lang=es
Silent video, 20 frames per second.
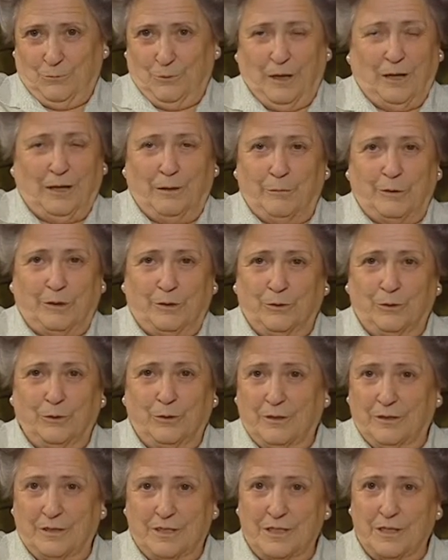
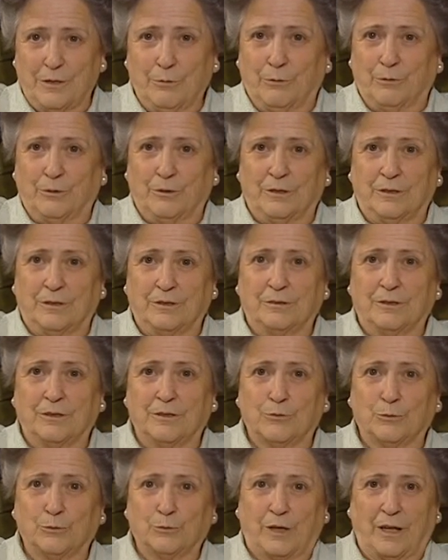elemento decisivo
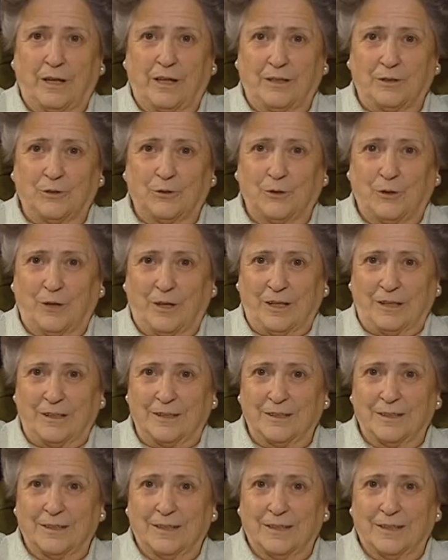en, su trayectoria.